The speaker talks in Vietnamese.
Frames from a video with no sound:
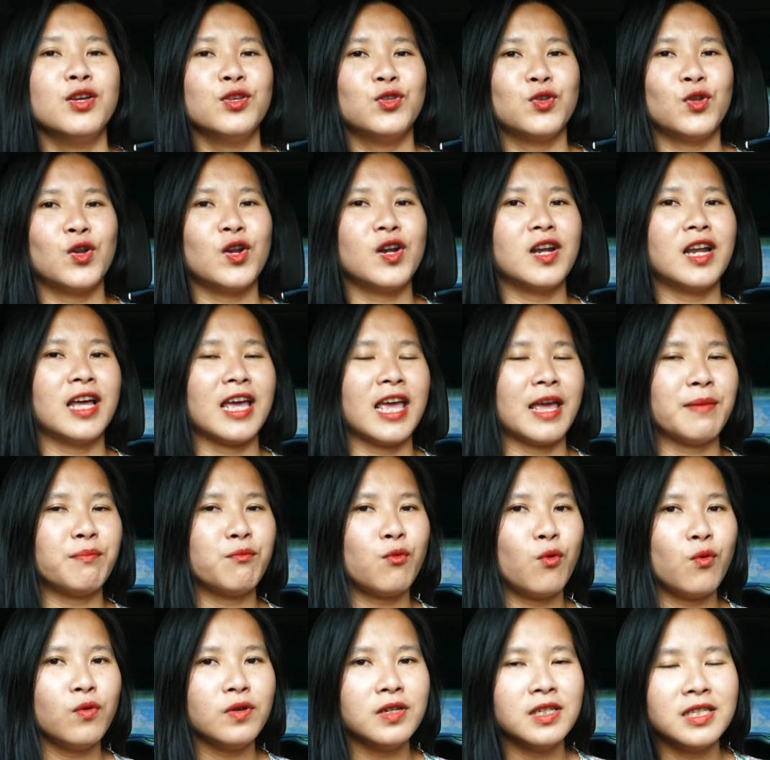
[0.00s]
cho nên là em
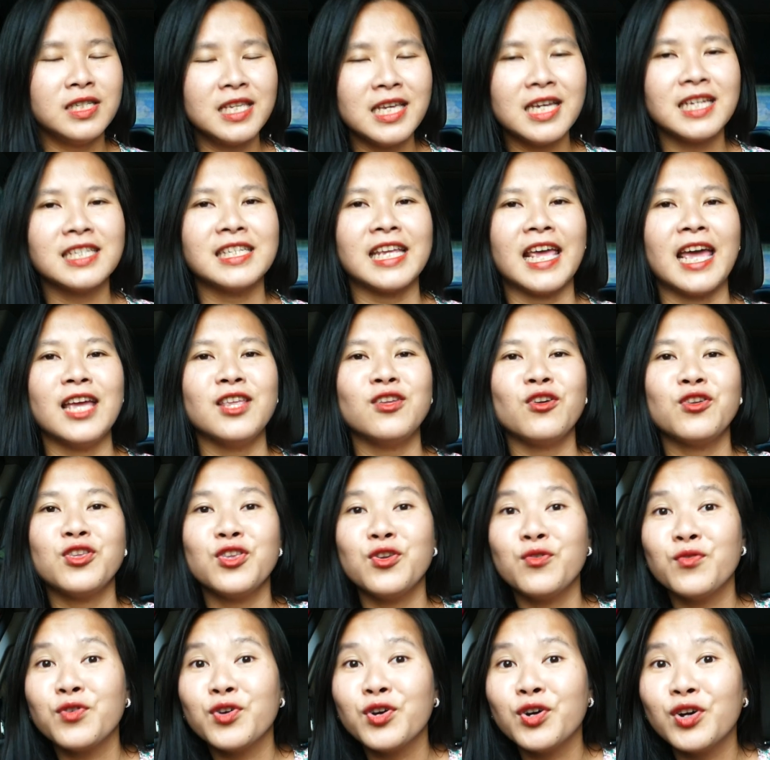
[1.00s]
muốn chia sẻ cho
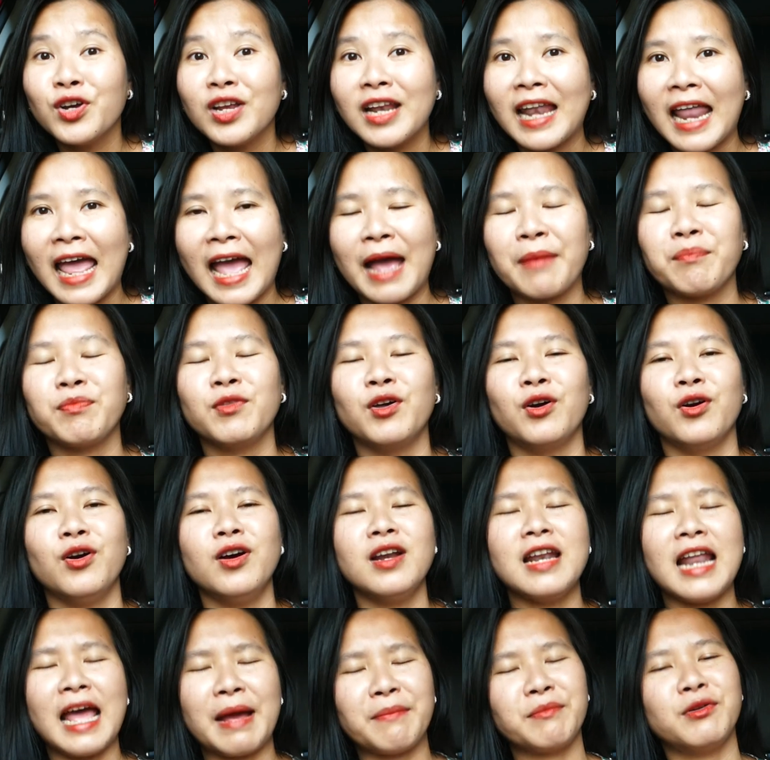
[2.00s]
nhiều người làm
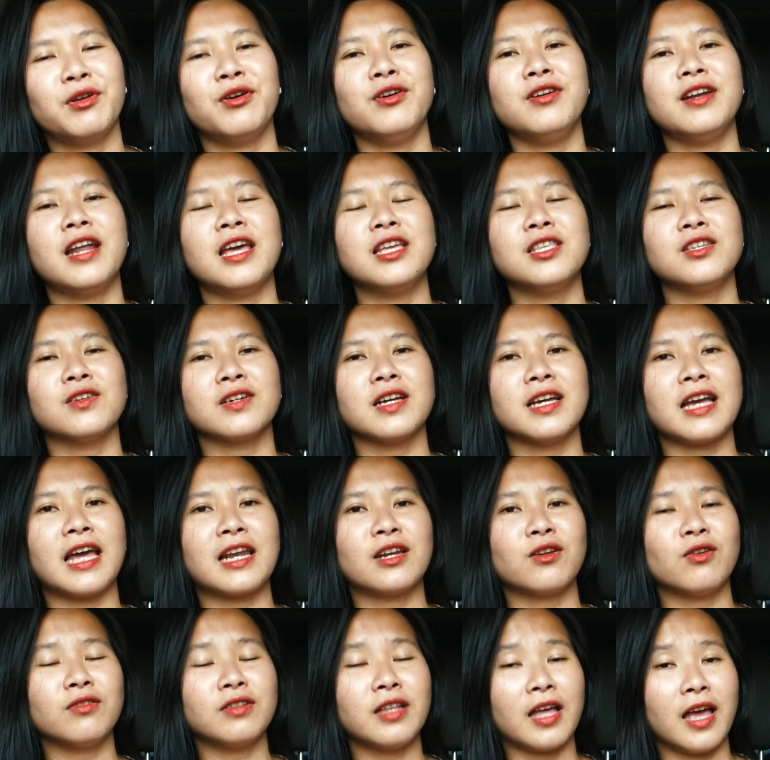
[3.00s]
nữa làm nữa để cho các
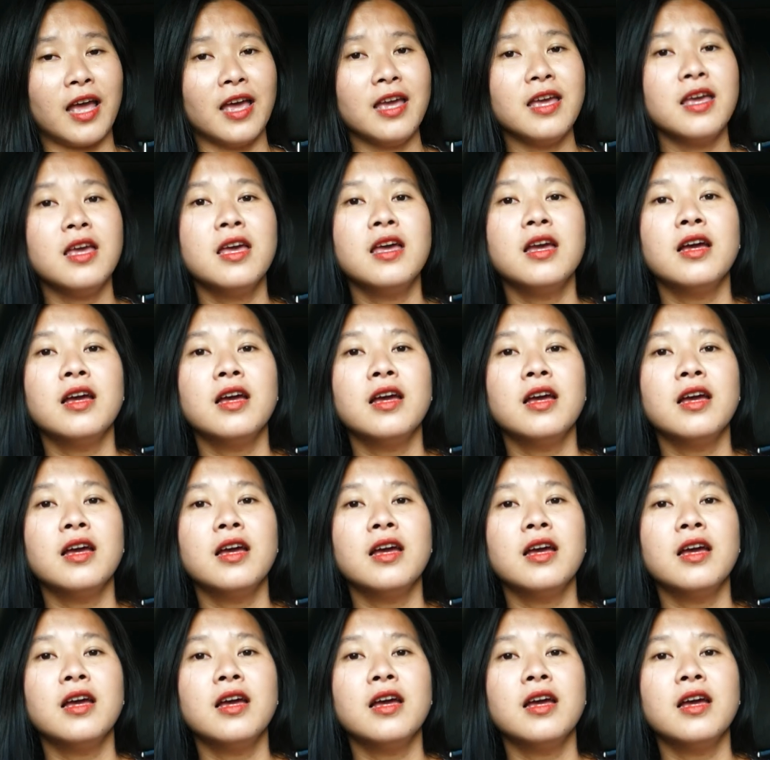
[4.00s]
anh có thể